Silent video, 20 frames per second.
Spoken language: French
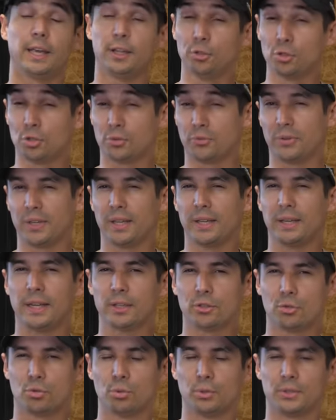Et de ce fait,
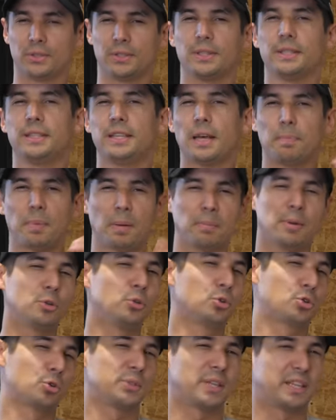là-dessus aussi, il y a pas mal
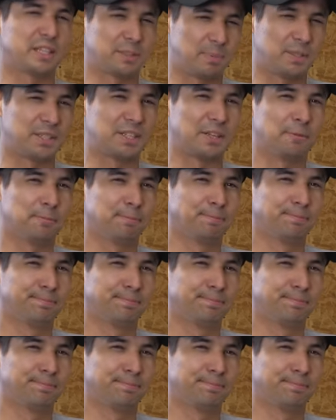de choses à expliquer.